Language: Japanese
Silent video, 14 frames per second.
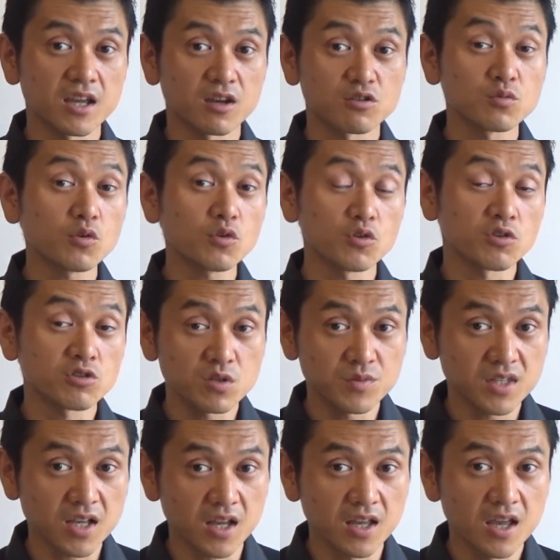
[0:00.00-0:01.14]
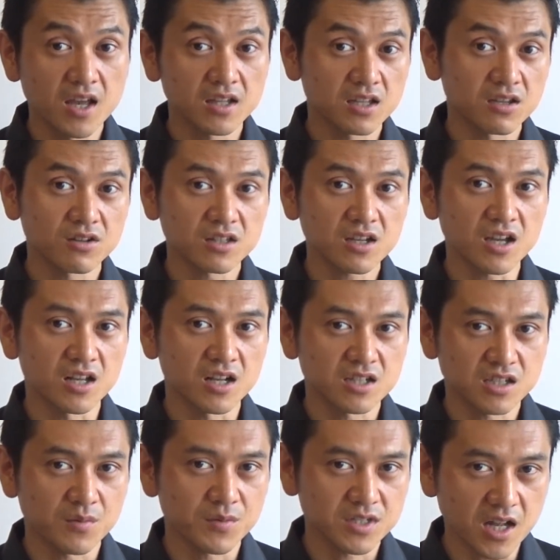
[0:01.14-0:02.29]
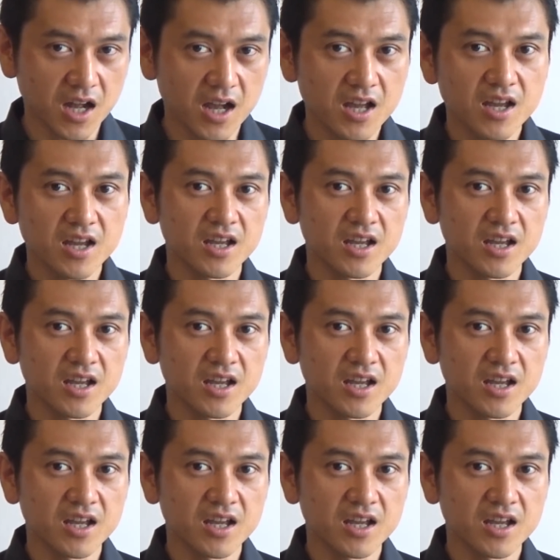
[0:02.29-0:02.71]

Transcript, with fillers: え久保よしみさんという方がいらっしゃいました、